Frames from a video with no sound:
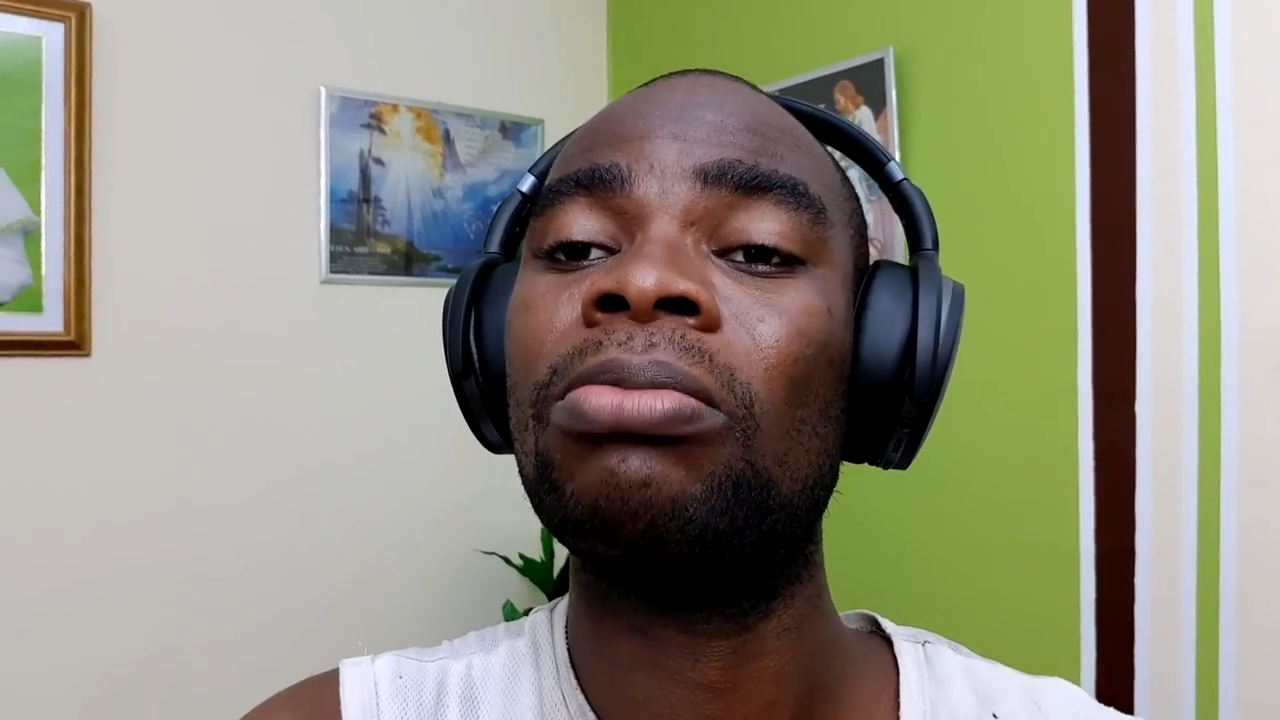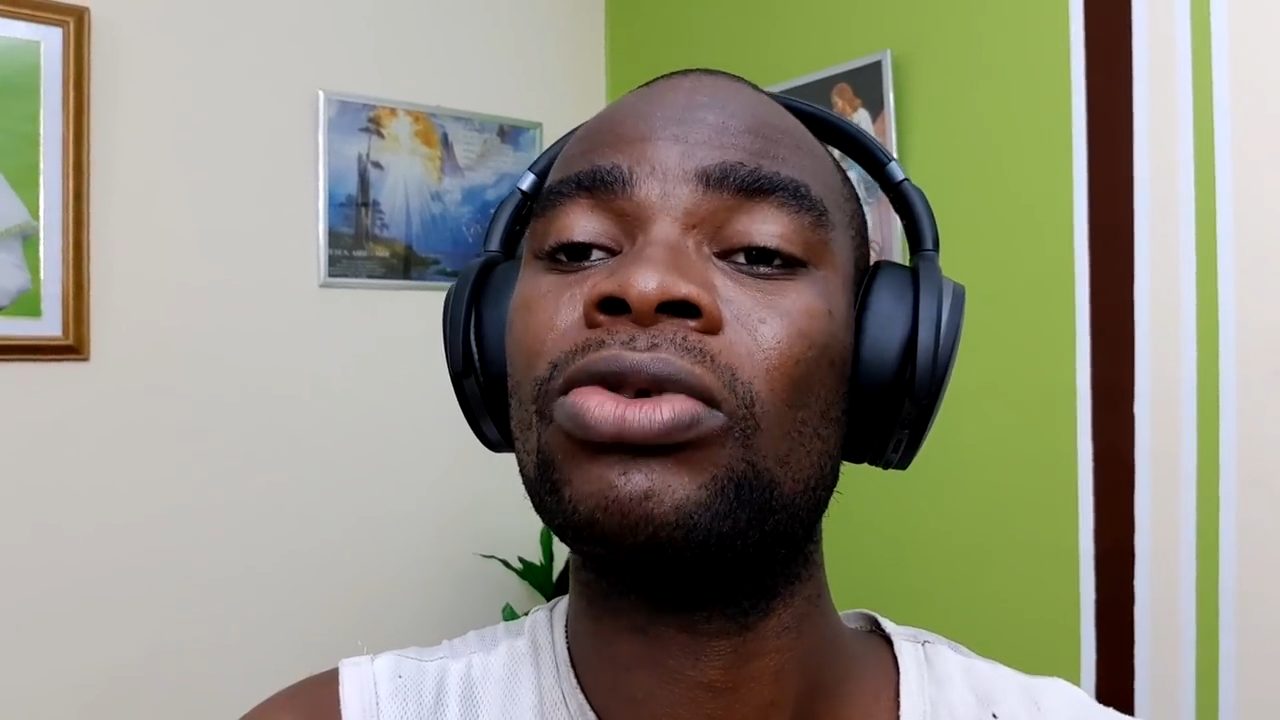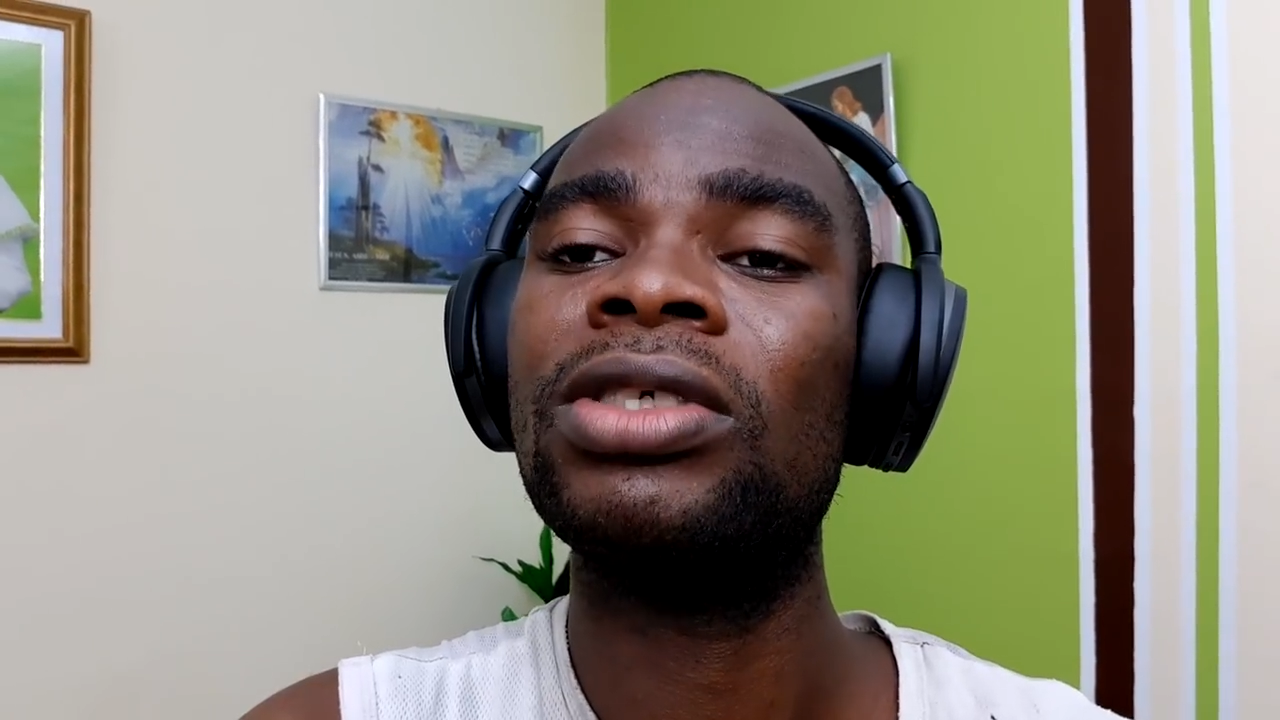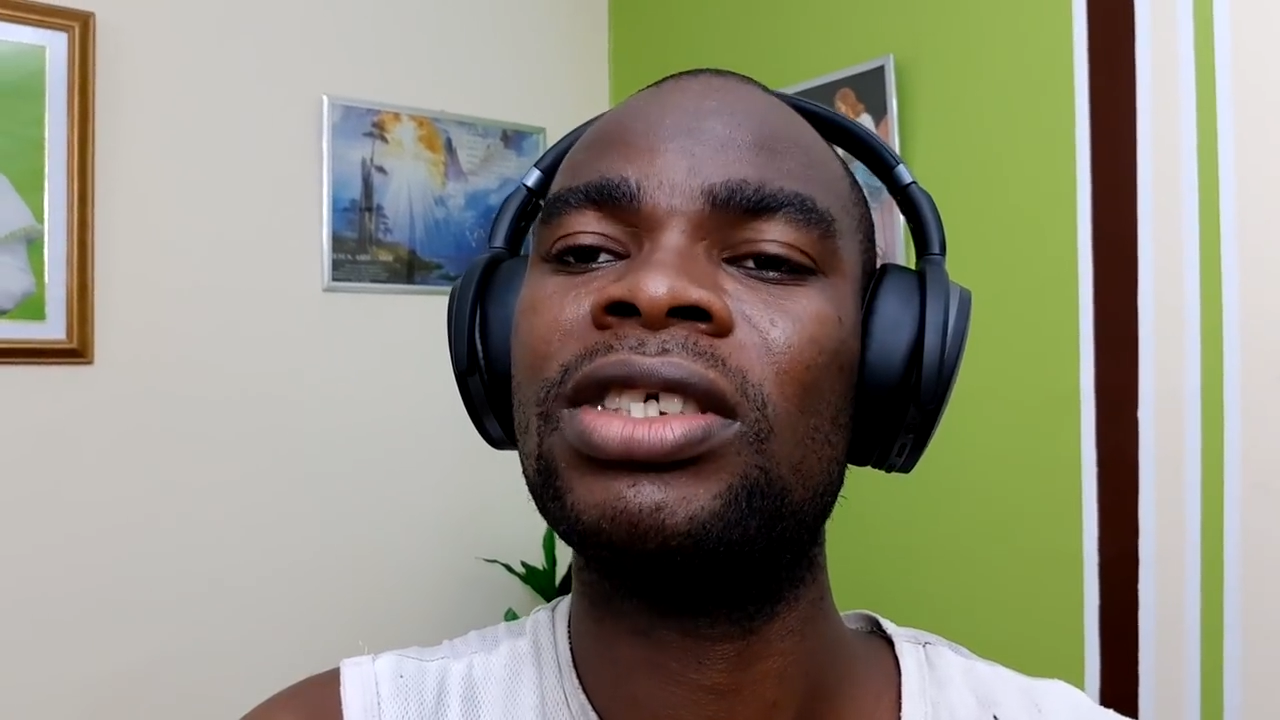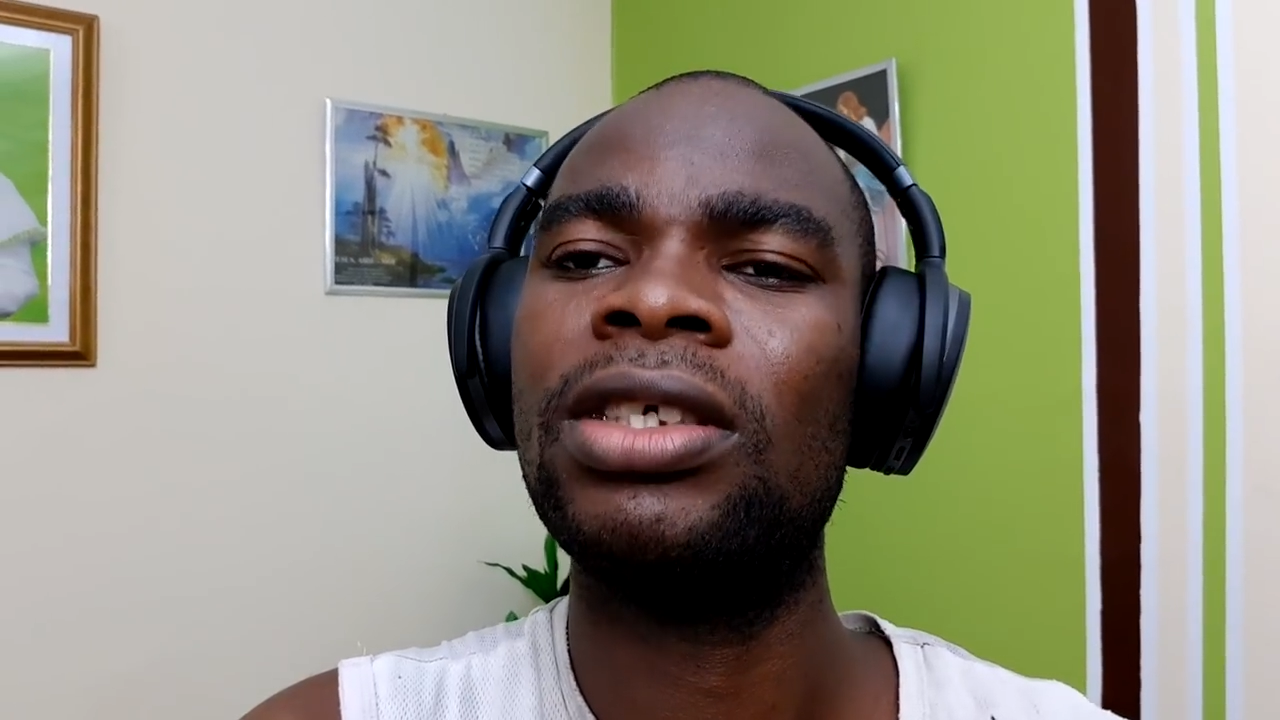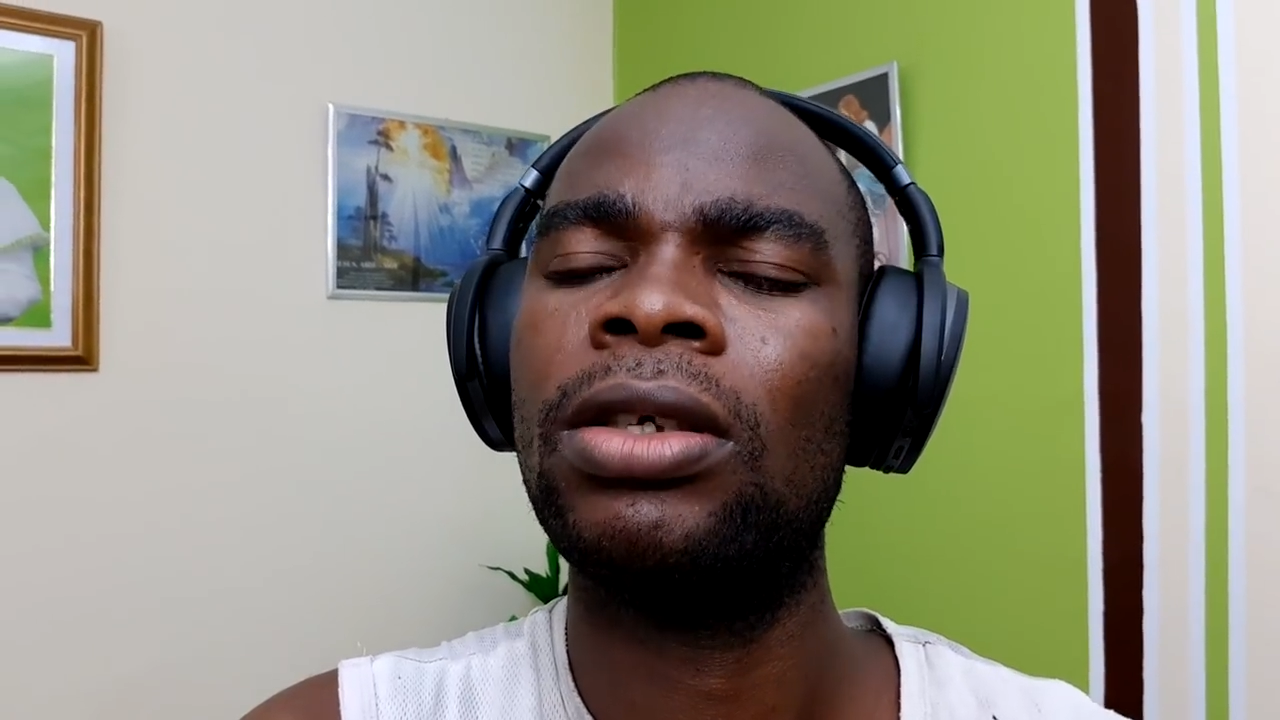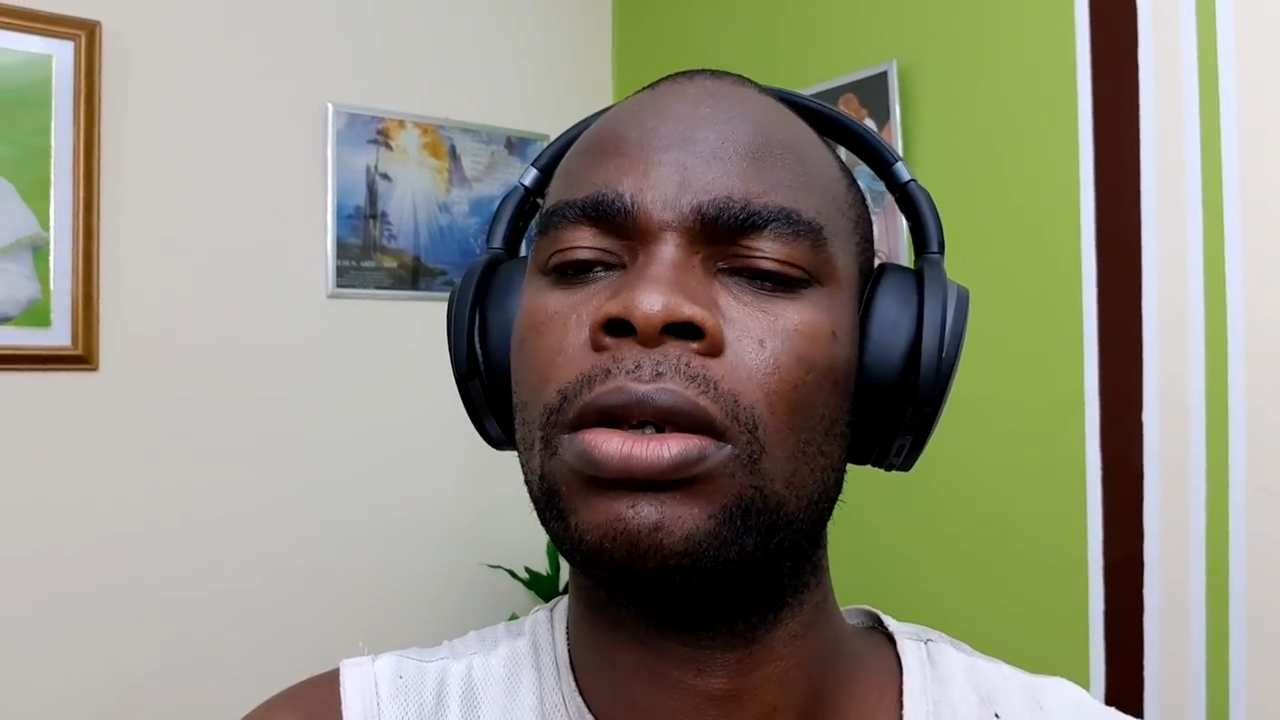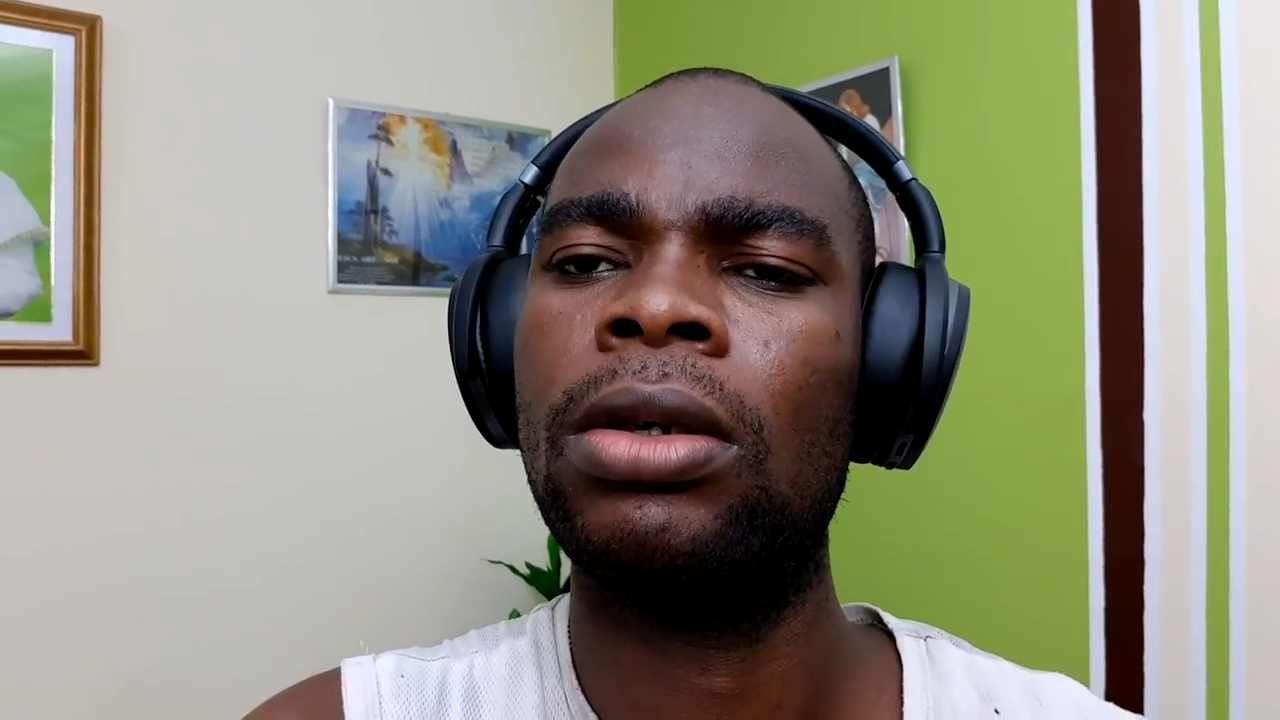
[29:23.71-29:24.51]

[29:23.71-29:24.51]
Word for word: pour lui dire,